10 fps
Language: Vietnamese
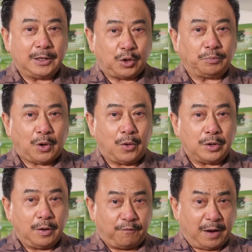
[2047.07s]
Chúng
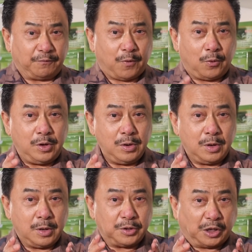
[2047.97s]
tôi phân phối
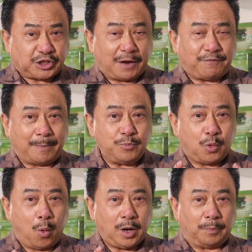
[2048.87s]
những sản phẩm
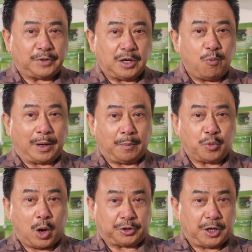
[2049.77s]
của công ty Nữ Hoàng
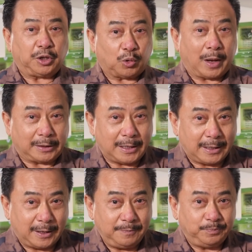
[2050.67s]
Rong Nho trên toàn thế
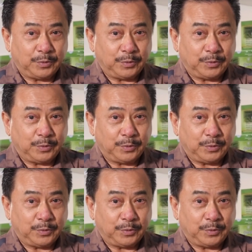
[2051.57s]
giới.